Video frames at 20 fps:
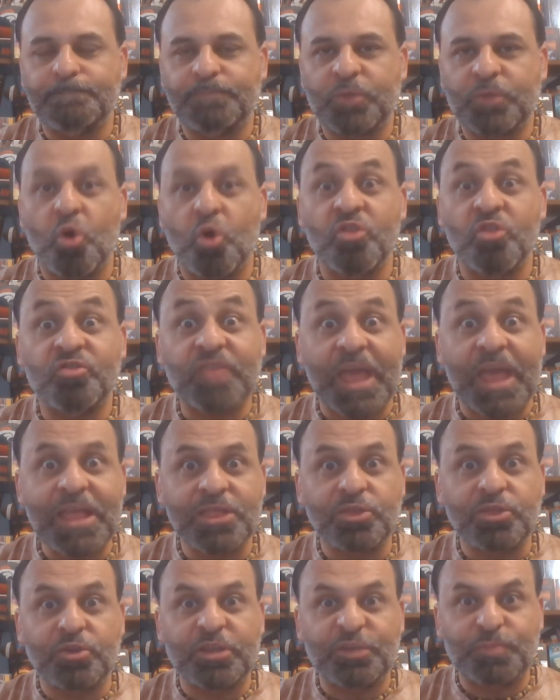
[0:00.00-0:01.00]

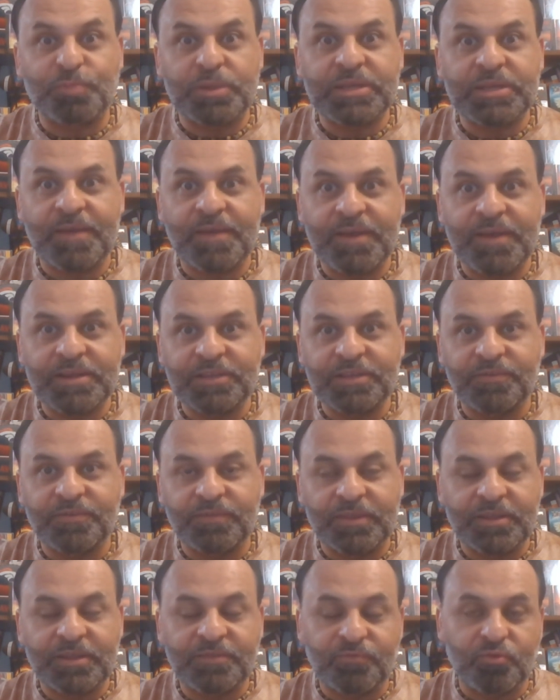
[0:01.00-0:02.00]
contento después de haber
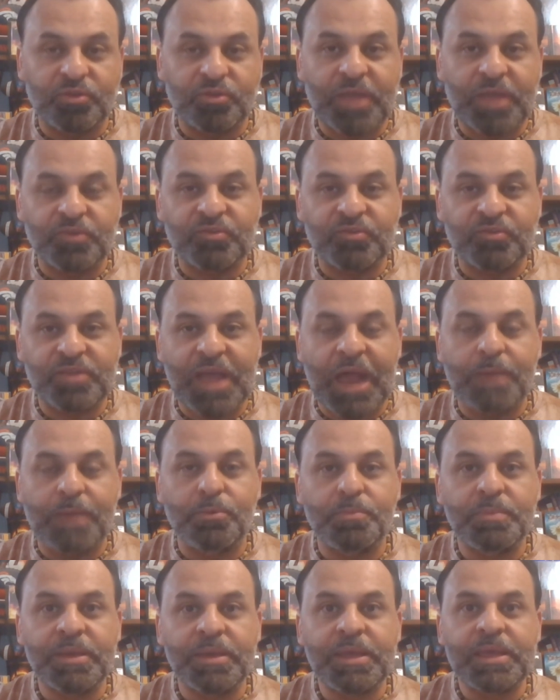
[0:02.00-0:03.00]
disfrutado este álbum